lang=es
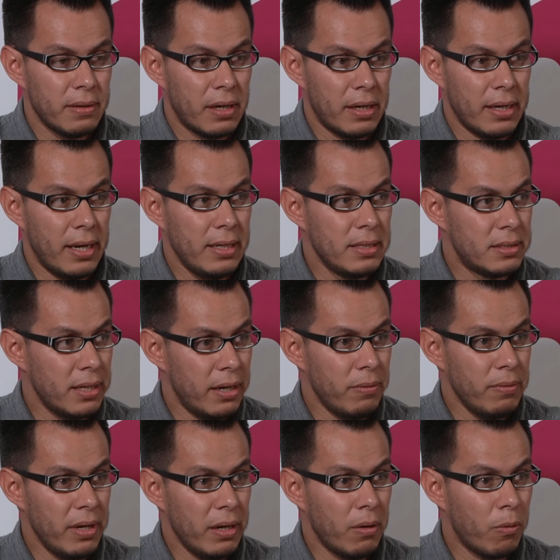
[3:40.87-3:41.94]
realizar
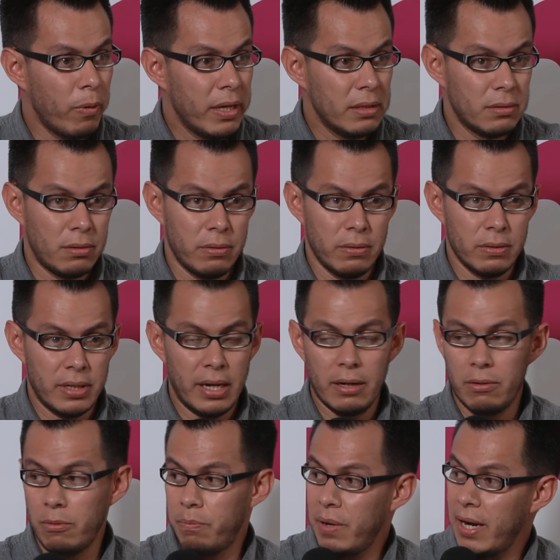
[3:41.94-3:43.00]
un encuentro que
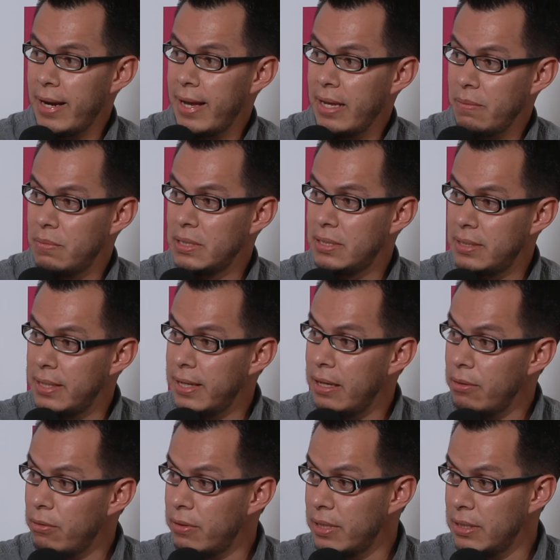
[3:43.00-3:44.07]
agrupara a
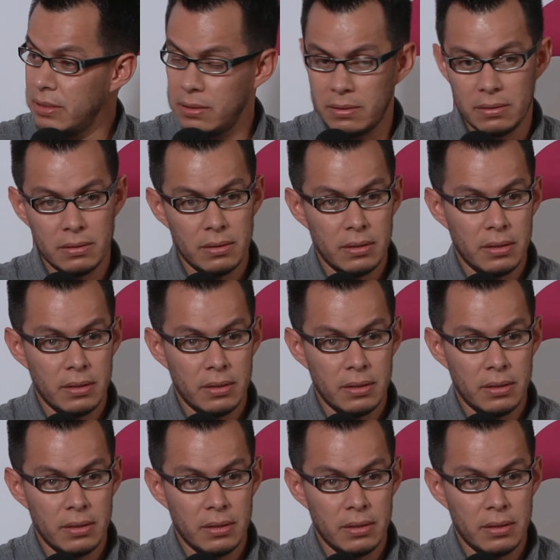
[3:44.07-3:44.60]
investigadores